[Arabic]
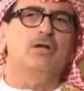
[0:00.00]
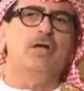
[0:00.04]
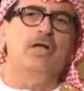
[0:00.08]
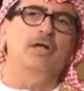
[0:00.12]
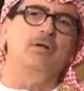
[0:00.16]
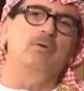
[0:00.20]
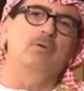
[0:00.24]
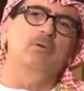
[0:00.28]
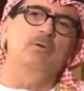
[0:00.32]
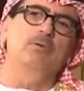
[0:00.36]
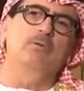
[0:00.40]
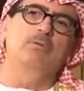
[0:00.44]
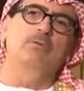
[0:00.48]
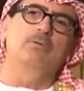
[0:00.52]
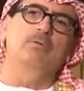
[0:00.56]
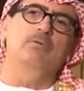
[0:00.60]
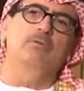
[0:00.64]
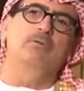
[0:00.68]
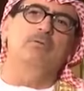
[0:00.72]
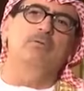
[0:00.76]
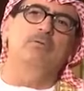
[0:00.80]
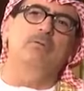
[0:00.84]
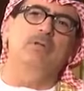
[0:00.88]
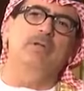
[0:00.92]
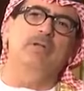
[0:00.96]
قالوا
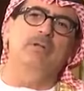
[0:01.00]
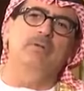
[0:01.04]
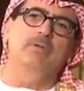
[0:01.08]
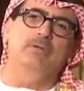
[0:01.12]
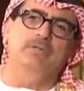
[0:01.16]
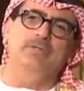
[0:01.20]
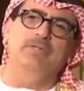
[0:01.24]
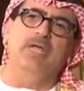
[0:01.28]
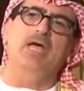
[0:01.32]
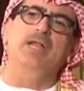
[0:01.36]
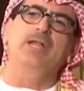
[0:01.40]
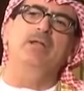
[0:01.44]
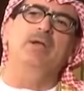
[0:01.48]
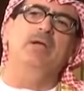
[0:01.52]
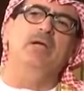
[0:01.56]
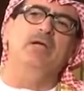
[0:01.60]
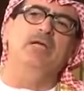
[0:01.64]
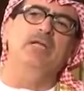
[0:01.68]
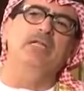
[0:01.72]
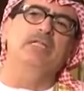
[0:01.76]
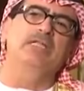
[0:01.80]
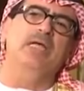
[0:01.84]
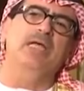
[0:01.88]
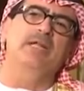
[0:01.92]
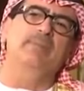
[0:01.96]
والله وحده انا
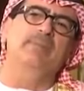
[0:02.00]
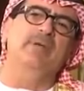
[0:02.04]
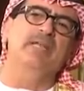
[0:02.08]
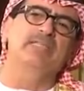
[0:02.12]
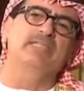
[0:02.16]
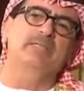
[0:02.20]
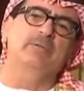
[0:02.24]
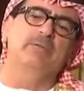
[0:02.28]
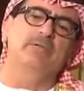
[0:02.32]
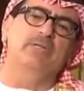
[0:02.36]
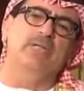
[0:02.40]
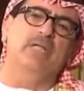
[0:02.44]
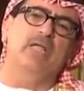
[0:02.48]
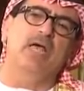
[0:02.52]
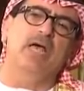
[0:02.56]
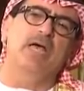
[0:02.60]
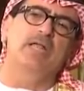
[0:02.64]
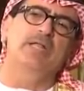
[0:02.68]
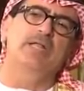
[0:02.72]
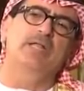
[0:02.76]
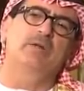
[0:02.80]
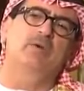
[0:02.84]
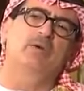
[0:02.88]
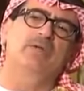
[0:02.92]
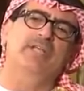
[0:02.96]
قلت انا ما اسوي
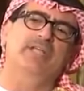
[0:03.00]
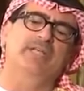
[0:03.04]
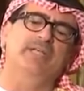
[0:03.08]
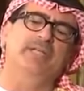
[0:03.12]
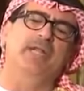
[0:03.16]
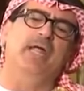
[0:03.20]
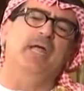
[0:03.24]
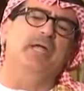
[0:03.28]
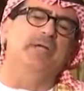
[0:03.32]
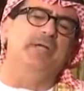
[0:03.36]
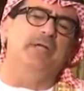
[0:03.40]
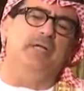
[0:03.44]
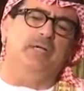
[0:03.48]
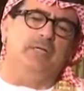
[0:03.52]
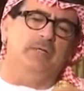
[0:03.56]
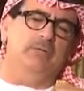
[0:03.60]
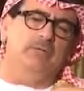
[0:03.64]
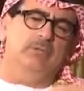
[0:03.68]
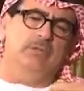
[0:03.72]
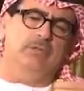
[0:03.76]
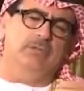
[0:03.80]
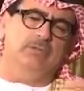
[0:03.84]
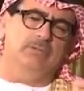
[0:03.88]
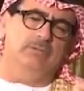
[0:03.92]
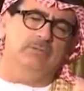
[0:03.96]
لقاء الا ويا عراقيه
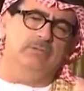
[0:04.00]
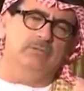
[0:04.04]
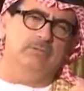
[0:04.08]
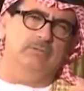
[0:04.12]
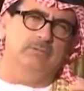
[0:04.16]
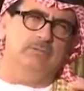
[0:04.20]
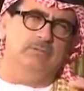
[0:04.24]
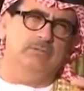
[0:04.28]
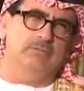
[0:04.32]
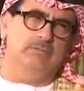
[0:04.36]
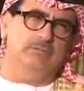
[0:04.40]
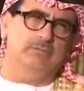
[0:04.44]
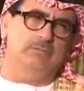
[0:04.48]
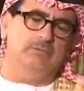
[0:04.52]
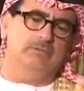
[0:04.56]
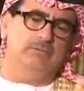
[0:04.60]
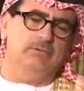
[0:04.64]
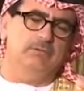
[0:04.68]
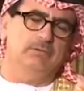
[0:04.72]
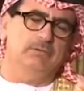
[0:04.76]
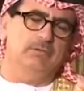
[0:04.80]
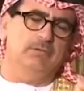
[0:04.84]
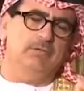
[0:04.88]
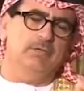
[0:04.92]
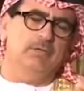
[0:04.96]
حلوه الله يخليك
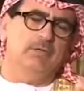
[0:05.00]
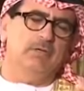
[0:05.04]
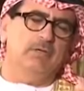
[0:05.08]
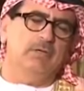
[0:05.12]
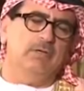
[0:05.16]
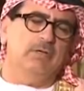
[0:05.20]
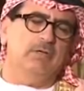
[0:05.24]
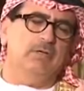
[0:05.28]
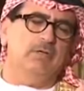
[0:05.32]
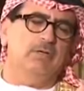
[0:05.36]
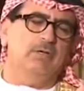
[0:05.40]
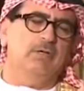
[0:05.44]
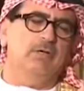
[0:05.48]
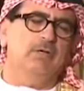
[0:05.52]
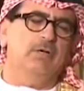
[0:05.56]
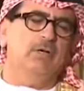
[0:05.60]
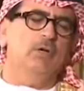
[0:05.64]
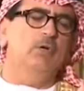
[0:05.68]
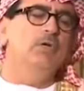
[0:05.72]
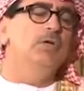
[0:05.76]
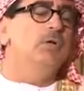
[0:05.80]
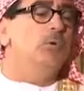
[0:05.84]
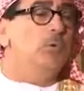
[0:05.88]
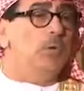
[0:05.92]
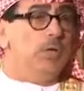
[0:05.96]
تسلم
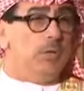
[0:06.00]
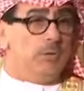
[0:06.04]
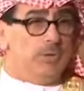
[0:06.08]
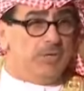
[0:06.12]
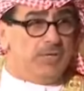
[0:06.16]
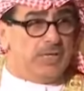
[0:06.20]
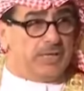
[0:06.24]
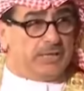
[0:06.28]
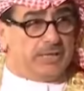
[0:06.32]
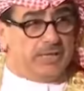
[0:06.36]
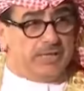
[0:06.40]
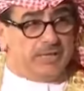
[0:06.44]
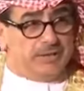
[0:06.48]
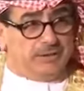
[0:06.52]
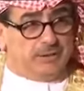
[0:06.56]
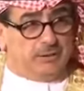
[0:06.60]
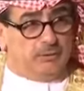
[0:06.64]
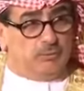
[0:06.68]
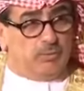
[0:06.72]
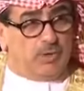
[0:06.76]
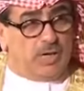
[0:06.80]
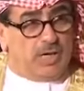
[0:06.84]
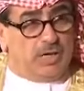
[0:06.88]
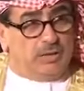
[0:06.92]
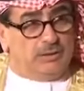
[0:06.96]
ولو ان كلهن
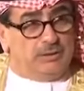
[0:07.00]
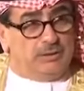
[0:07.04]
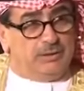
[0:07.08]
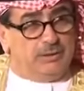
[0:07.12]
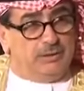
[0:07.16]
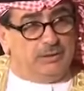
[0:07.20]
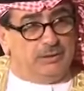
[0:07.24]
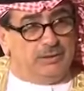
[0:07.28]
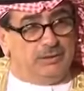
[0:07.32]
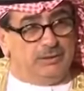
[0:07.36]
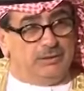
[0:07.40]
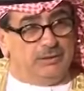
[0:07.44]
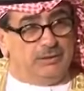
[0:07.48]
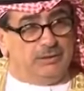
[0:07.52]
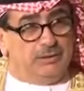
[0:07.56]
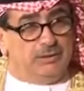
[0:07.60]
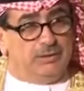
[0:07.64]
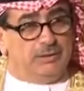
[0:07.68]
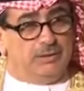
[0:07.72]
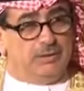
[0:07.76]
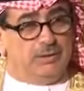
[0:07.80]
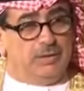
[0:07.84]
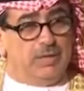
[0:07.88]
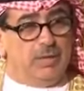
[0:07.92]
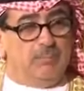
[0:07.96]
حلوات امم
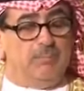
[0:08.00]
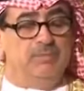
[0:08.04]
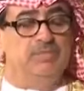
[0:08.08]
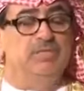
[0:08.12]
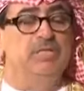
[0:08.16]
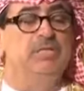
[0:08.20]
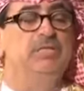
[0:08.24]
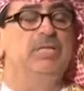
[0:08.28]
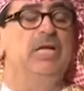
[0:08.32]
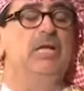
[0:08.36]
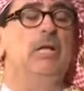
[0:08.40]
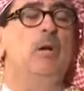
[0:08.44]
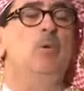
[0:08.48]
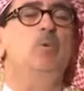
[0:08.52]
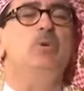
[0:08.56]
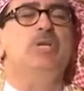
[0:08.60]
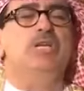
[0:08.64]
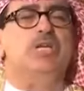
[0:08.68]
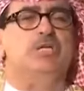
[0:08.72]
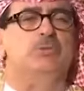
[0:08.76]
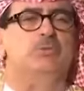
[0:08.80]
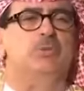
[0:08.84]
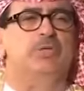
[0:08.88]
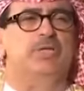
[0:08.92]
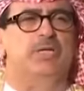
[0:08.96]
بس ريتها
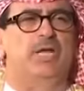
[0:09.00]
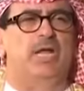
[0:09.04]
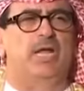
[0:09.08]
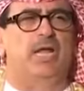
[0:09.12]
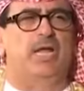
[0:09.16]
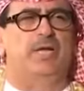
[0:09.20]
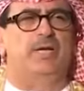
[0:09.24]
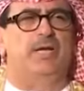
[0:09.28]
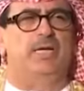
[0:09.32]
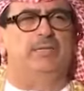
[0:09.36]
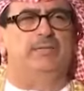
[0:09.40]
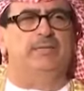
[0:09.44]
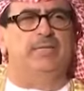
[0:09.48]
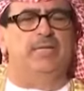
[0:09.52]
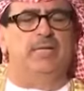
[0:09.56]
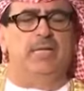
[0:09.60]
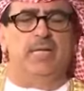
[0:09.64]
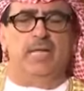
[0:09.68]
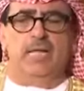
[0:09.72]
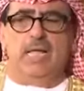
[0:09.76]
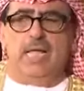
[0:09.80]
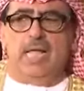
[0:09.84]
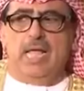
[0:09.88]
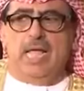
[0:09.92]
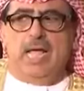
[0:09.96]
قويه شويه يعني حتى
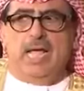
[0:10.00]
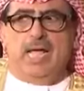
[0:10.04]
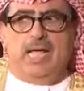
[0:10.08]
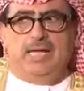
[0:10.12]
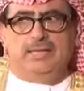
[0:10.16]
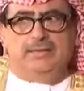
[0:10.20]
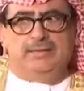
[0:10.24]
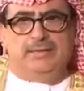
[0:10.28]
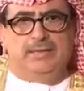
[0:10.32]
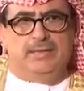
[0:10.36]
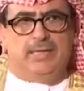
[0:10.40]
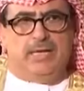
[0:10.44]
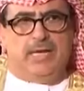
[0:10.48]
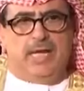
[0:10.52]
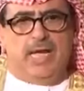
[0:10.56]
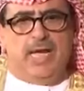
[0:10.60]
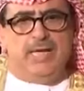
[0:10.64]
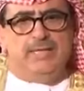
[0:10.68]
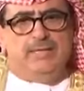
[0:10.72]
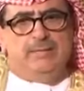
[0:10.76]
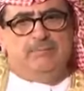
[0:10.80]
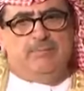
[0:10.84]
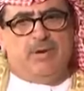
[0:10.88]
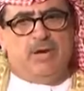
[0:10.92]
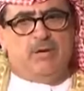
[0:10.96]
حتى
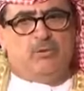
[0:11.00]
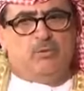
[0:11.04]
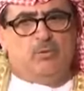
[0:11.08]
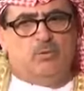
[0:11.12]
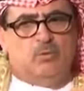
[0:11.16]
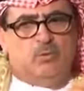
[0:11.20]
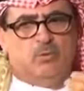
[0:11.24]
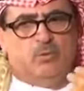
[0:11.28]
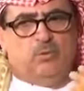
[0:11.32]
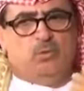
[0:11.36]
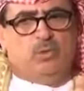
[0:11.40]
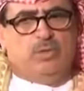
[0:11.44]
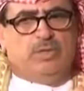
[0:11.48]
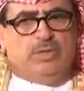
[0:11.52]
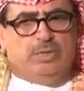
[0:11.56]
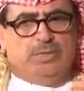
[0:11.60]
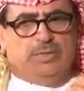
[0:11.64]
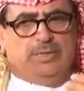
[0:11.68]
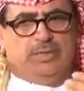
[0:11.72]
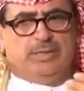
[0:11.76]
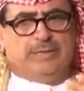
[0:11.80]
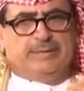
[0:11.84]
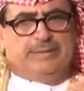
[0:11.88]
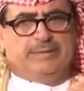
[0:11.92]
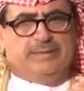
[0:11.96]
هاي ماكو
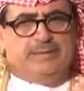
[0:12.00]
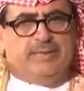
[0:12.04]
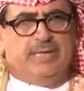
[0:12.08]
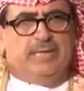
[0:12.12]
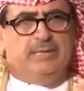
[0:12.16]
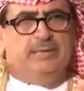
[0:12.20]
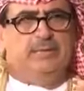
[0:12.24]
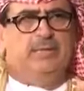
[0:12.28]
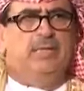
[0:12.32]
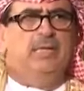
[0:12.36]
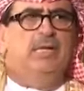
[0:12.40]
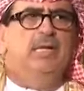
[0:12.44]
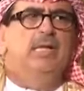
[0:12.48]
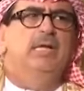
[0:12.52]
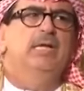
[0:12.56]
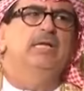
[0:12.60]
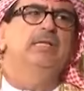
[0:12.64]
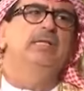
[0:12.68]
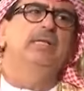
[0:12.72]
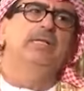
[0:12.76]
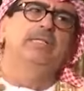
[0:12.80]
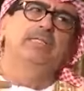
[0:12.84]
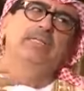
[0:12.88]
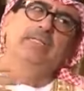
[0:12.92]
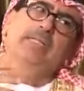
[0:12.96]
الارتداد وما لك
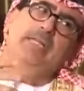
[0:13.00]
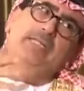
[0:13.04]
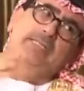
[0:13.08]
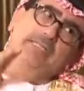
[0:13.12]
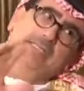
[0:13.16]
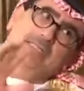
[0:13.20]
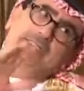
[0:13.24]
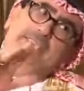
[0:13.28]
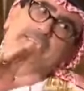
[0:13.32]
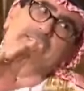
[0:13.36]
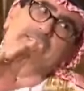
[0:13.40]
الارتداد